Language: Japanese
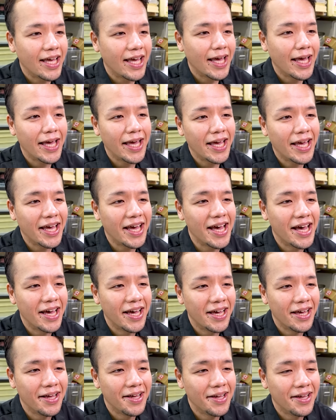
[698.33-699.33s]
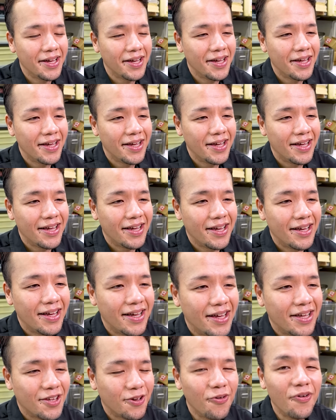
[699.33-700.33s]

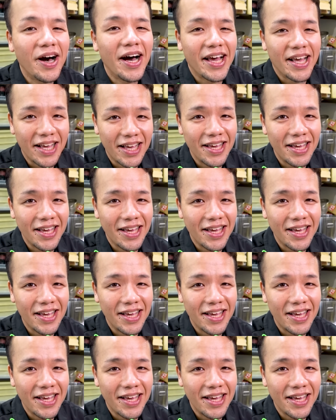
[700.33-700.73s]
えー、4杯